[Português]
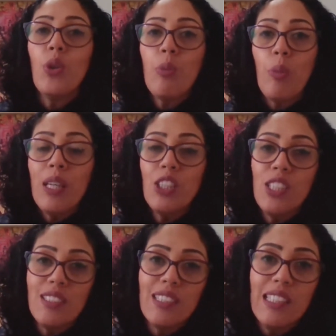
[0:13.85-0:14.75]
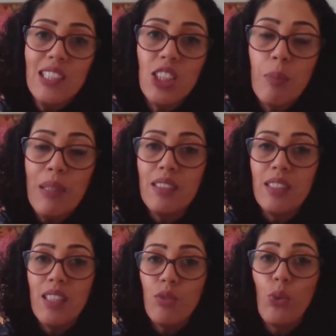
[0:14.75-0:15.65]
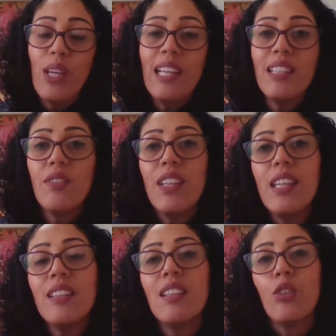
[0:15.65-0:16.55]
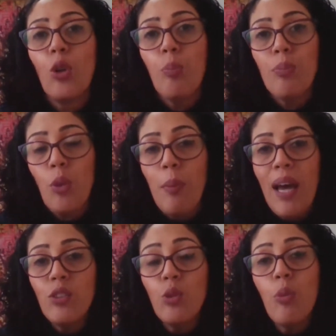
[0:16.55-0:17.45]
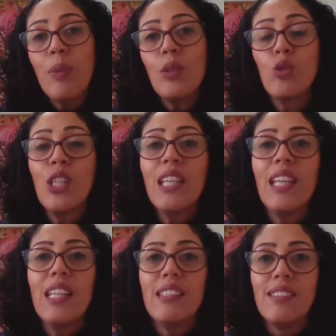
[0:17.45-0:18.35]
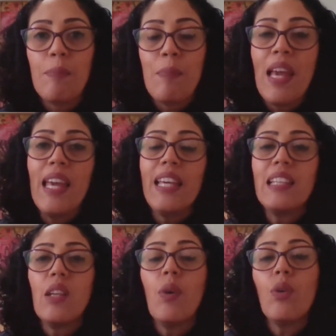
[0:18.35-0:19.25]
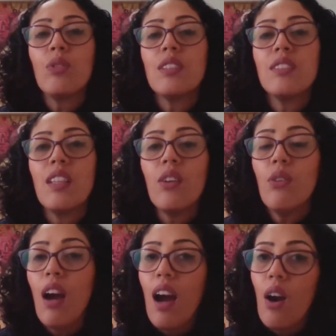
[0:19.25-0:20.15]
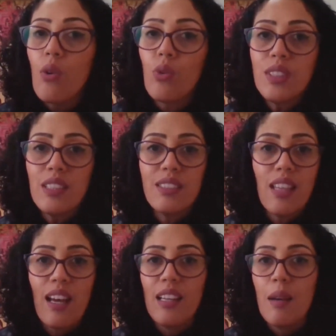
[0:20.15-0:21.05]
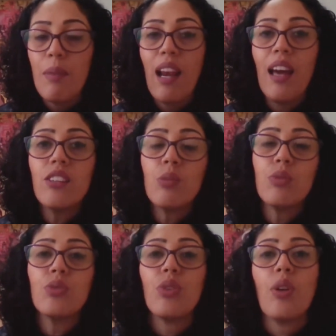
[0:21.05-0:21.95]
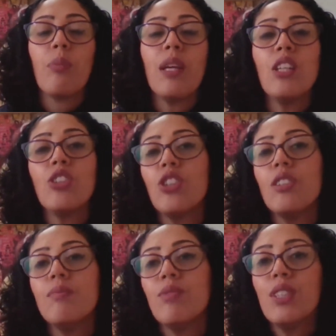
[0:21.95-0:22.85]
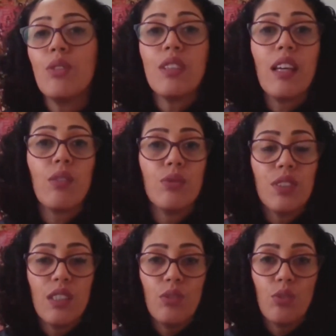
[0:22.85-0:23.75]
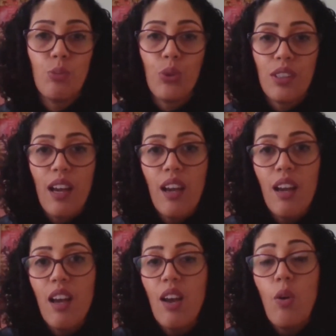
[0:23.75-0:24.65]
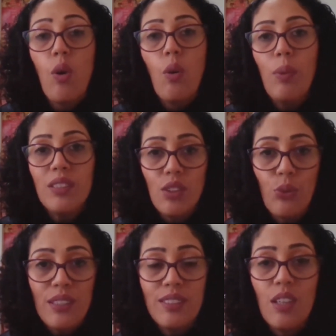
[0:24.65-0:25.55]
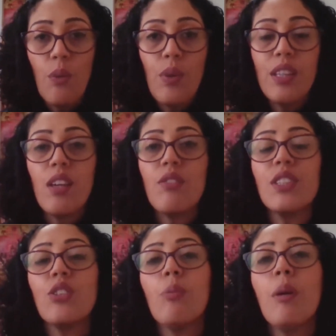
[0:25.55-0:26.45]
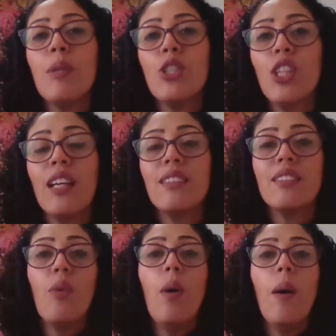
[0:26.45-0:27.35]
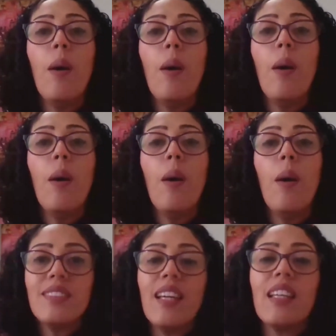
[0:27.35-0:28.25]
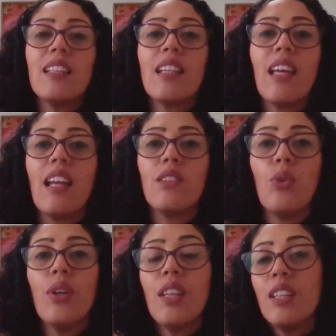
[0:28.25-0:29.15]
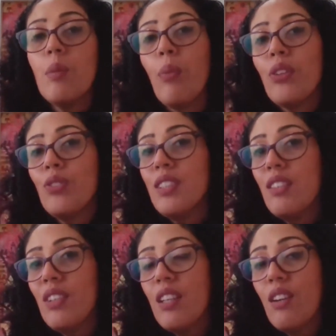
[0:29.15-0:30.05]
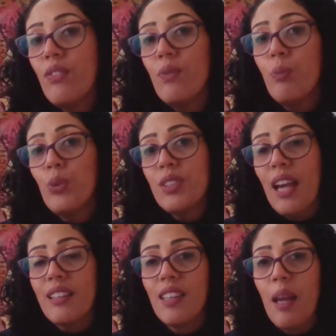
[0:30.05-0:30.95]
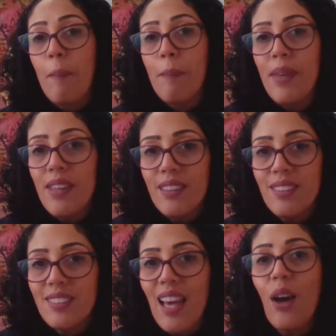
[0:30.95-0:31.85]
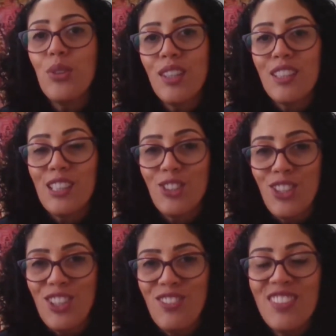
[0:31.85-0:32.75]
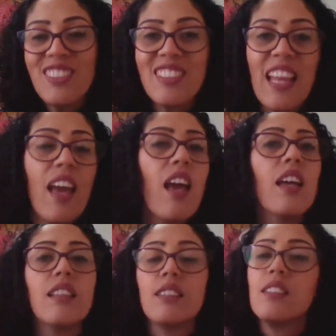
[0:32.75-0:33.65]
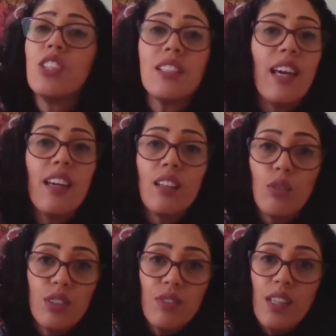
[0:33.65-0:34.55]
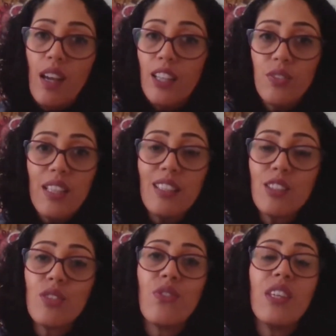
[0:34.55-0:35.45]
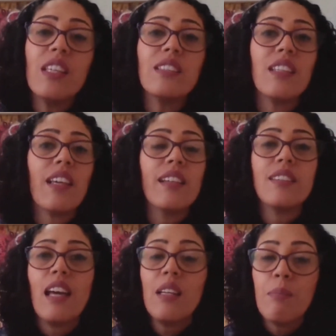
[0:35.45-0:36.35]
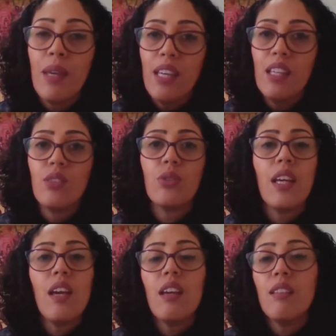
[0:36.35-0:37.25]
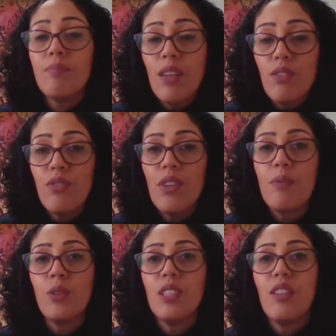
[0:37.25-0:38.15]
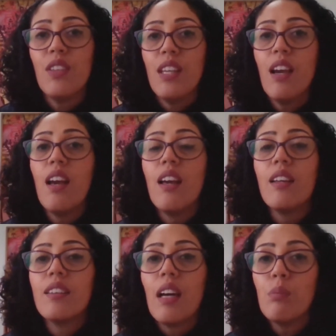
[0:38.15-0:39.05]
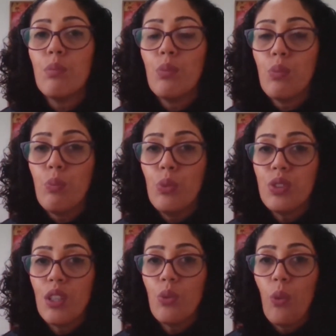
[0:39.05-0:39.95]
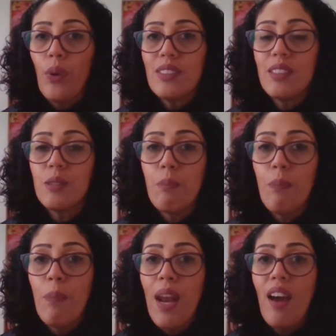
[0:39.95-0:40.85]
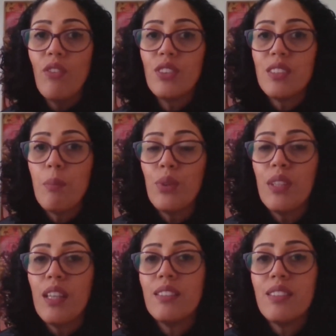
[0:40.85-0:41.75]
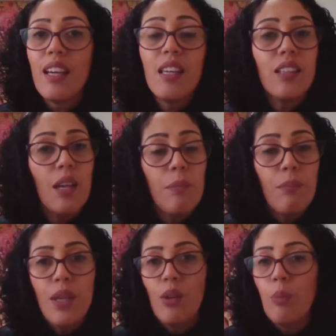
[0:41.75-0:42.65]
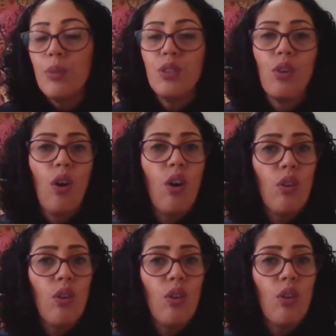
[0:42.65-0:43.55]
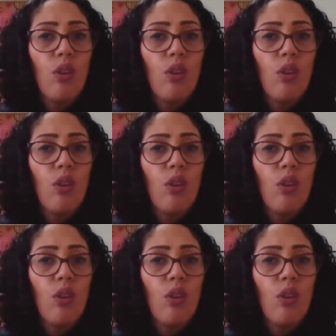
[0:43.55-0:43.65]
normalmente esse antidepressivo, ele deveria ser tomado no momento de crise. Então aconteceu algo, você está ali abalado emocionalmente, você não está conseguindo suportar uma situação e daí você toma medicação para sair daquela dor e depois você deveria buscar terapias alternativas, né? Seja até inclusive atividades físicas, alimento, né? Enfim, você deveria estar tá buscando coisas para você poder sair terapia com psicólogo,